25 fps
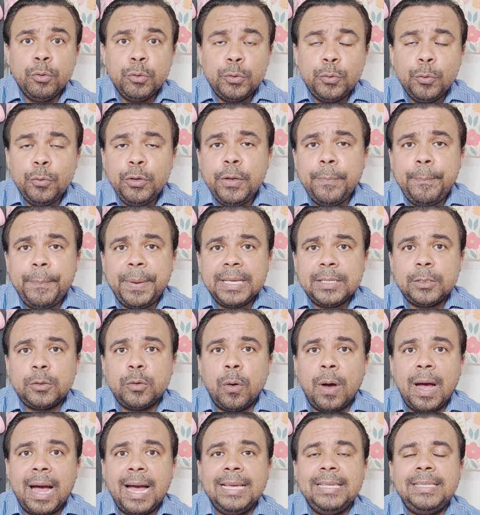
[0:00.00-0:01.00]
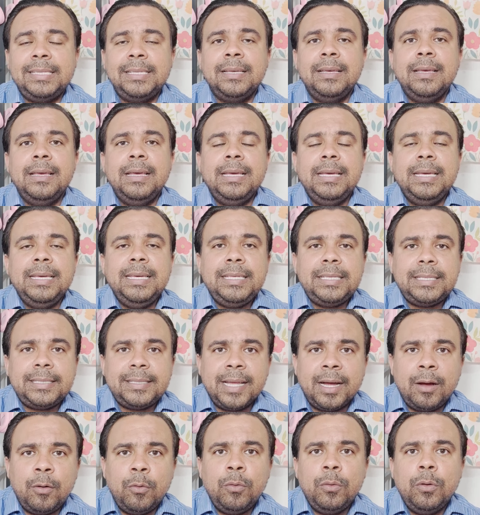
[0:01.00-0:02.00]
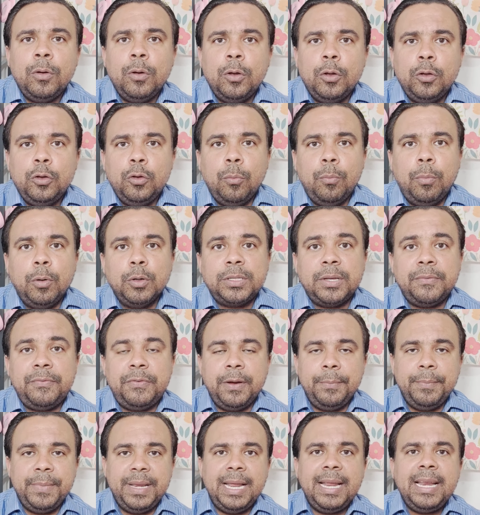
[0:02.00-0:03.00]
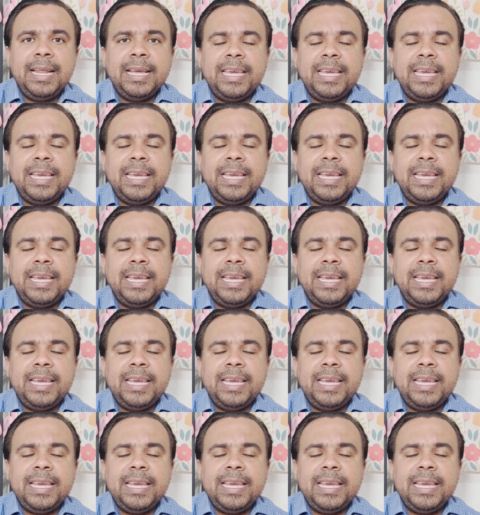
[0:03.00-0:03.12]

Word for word: os unipessoais estão no Bolsa Família.